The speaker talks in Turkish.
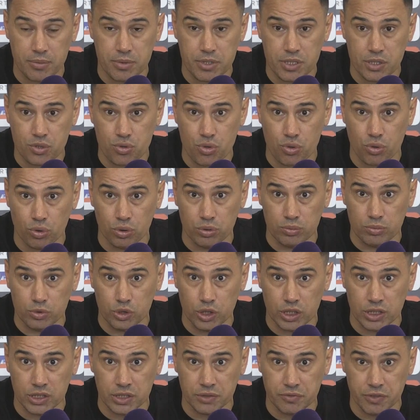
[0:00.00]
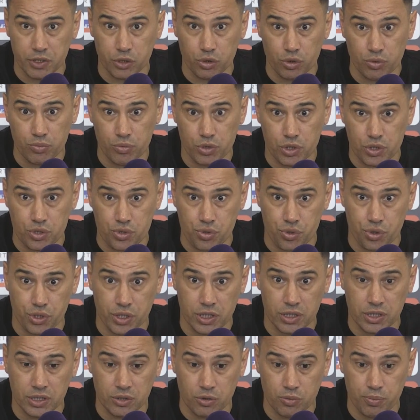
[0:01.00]
bize çok olumlu yanıt veriyor. Müthiş
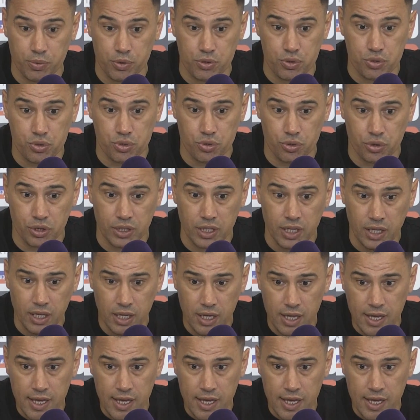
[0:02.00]
oynadığı o pozisyonda.